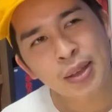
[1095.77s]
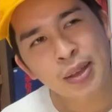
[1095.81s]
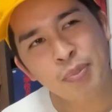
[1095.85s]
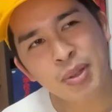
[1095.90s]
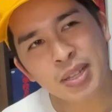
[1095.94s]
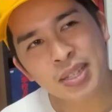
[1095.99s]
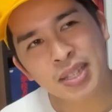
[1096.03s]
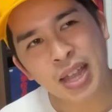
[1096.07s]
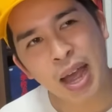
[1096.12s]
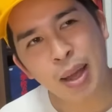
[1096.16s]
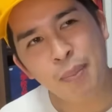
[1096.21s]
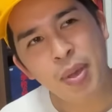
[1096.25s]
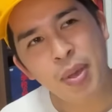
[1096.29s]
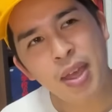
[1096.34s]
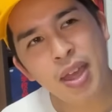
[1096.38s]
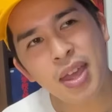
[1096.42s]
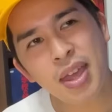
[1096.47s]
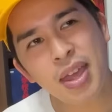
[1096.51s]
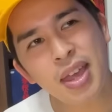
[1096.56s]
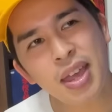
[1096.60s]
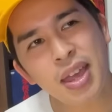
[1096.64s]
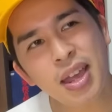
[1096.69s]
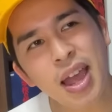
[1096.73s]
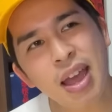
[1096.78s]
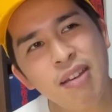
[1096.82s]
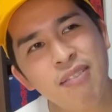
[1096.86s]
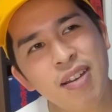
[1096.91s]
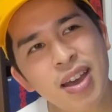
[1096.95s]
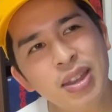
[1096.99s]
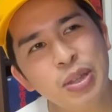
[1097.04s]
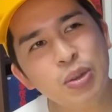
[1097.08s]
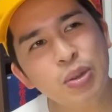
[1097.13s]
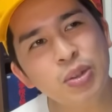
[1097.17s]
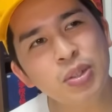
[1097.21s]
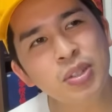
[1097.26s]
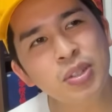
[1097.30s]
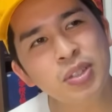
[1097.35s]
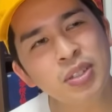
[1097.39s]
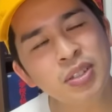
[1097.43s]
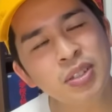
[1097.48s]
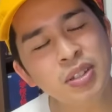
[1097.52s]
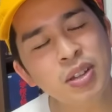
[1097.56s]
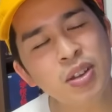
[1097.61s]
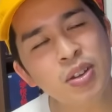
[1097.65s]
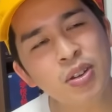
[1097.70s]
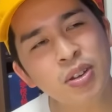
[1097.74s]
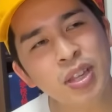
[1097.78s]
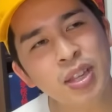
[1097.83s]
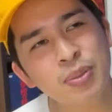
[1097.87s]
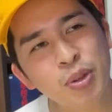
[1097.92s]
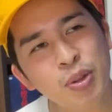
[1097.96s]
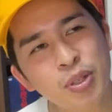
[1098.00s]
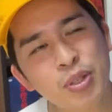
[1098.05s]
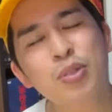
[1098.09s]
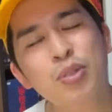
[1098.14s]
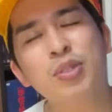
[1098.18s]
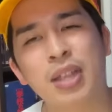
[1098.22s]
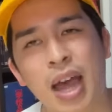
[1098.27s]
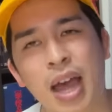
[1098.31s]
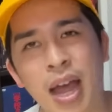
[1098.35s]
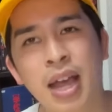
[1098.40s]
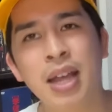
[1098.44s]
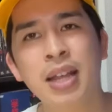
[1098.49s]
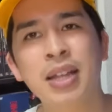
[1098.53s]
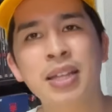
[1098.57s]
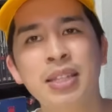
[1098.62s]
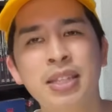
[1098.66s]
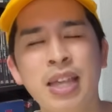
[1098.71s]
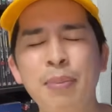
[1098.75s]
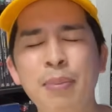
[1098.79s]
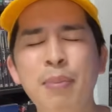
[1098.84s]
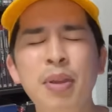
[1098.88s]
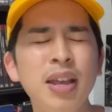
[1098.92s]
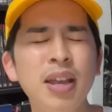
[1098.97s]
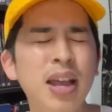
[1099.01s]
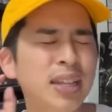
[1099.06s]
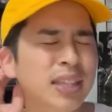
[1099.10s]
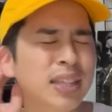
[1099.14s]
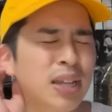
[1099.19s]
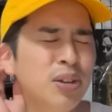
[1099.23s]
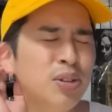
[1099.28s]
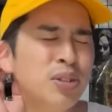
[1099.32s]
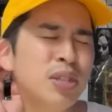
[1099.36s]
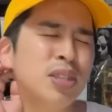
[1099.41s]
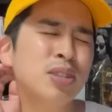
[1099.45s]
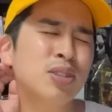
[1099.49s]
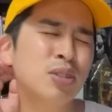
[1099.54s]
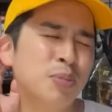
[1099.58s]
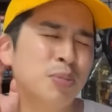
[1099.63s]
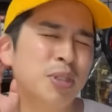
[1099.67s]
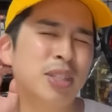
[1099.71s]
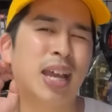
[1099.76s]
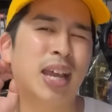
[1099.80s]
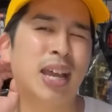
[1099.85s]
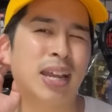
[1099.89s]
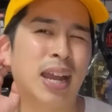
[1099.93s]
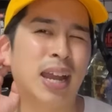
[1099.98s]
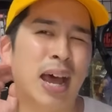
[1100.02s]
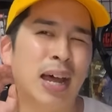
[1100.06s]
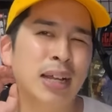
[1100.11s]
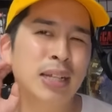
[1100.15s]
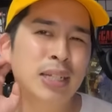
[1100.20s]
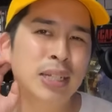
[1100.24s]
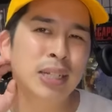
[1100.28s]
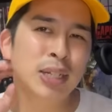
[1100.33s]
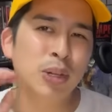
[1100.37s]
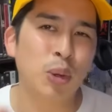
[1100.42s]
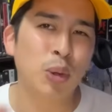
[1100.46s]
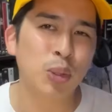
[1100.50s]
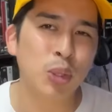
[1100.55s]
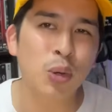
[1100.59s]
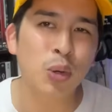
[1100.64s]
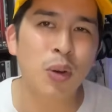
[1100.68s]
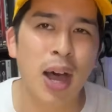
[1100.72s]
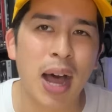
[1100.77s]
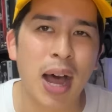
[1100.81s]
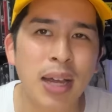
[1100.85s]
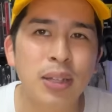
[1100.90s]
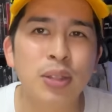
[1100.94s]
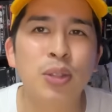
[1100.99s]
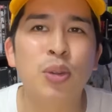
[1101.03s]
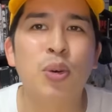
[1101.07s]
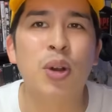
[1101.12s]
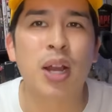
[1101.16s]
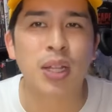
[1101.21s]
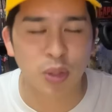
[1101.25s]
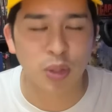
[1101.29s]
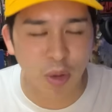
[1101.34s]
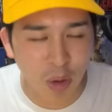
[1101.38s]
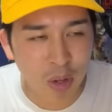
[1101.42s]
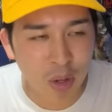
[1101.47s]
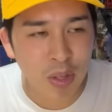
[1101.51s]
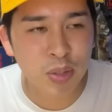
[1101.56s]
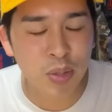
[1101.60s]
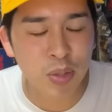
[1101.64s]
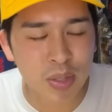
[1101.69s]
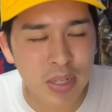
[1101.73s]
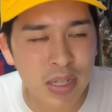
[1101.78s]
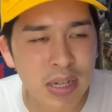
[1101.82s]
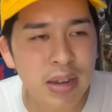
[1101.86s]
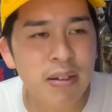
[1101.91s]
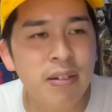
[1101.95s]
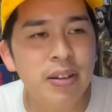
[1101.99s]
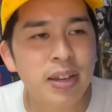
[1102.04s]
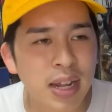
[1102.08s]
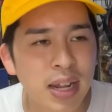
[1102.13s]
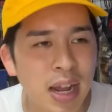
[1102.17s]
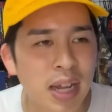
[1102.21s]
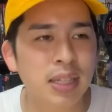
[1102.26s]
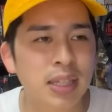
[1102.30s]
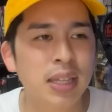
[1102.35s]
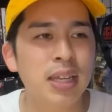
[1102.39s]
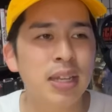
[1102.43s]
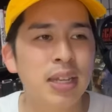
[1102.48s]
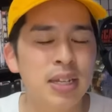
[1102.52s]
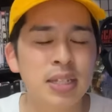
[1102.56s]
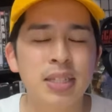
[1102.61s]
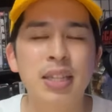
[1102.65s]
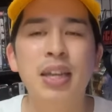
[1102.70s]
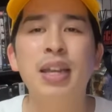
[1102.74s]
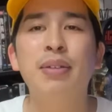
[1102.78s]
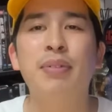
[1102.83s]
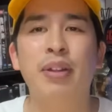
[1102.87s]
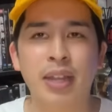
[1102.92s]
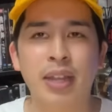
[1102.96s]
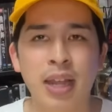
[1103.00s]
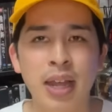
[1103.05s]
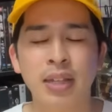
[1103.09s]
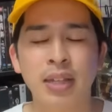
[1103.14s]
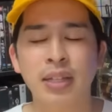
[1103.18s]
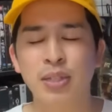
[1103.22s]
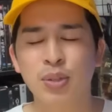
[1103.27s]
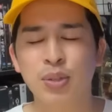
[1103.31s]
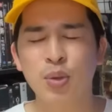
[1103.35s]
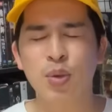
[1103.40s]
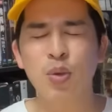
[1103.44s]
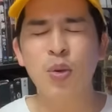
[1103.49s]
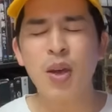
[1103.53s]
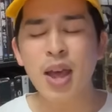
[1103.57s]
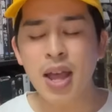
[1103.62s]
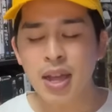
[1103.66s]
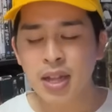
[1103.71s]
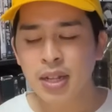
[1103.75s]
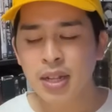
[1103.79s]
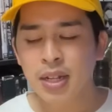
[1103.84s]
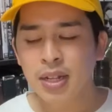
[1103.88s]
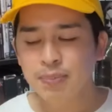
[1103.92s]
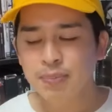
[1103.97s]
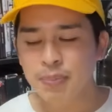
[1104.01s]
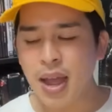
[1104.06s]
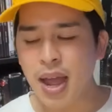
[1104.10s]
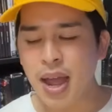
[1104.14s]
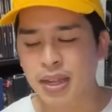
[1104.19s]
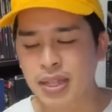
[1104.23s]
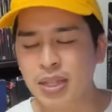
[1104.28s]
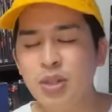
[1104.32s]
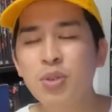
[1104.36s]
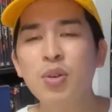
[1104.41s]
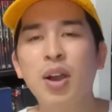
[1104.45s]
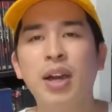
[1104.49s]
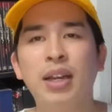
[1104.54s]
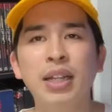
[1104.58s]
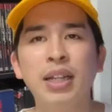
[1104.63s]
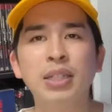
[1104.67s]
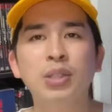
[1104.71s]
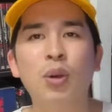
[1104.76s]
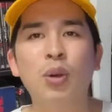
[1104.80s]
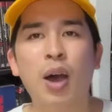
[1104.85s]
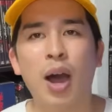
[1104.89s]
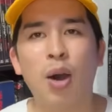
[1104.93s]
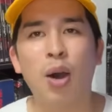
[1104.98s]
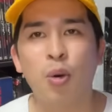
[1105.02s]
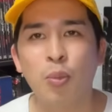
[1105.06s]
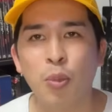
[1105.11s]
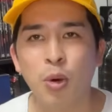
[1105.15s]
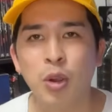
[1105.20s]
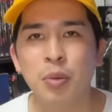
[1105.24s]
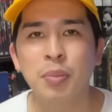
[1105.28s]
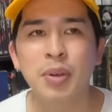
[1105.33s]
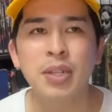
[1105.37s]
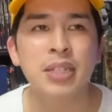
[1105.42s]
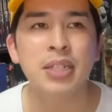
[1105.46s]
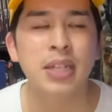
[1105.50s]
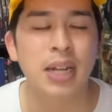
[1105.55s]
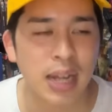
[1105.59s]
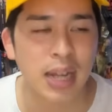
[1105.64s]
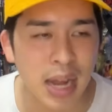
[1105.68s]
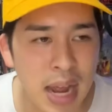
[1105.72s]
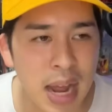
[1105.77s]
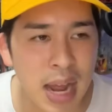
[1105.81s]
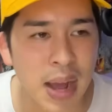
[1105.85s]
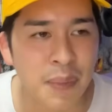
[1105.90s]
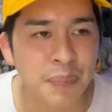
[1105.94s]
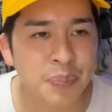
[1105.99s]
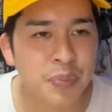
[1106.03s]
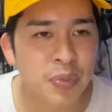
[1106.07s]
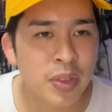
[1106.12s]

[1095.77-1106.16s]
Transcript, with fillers: まあ、サメ側の人の気持ちよさ、サメカタルシスみたいなことはあるのかと。そっち側に肩入れしてればね。だそこは、まあいいのかなとは思いましたが、